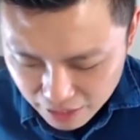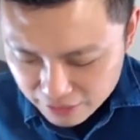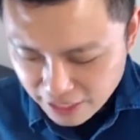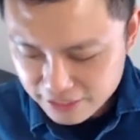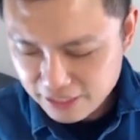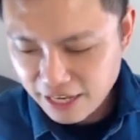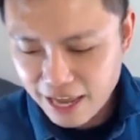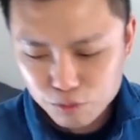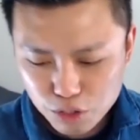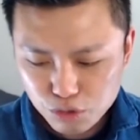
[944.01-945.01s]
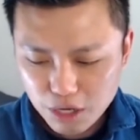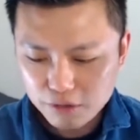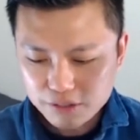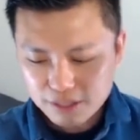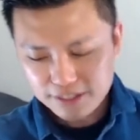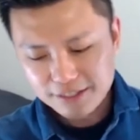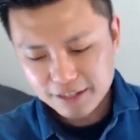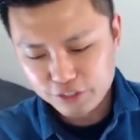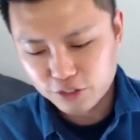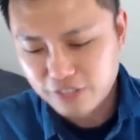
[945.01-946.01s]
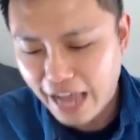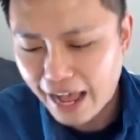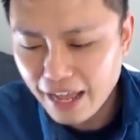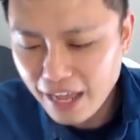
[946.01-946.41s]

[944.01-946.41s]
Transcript: 台新银行 Richard 绿色千兆金融卡，